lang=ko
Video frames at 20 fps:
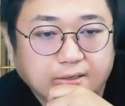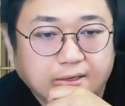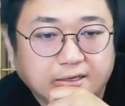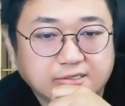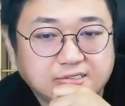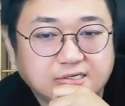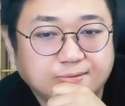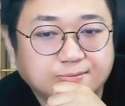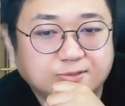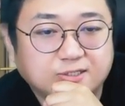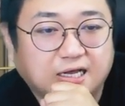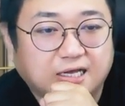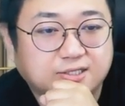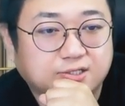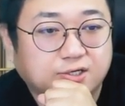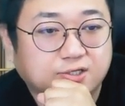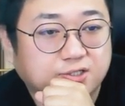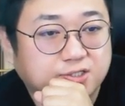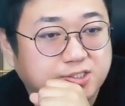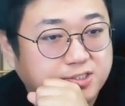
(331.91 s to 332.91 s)
SM은 다
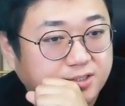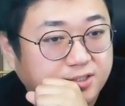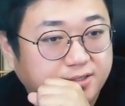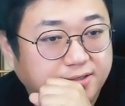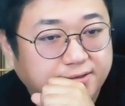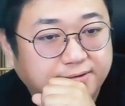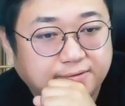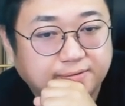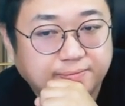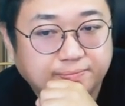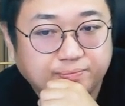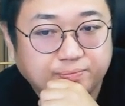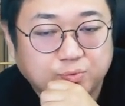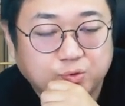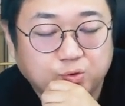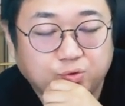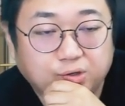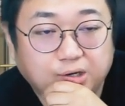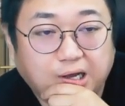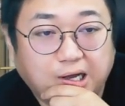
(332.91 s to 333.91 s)
떨어졌어
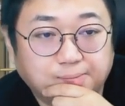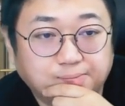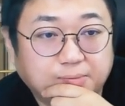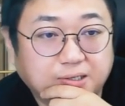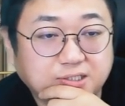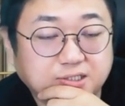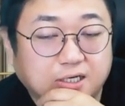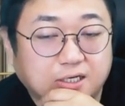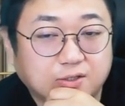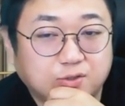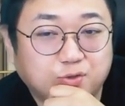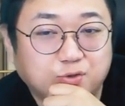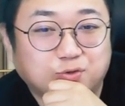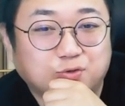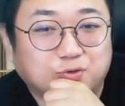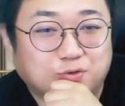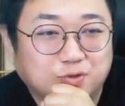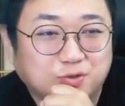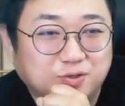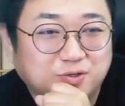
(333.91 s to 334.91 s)
노래 안만
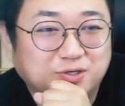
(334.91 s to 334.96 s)
잘해도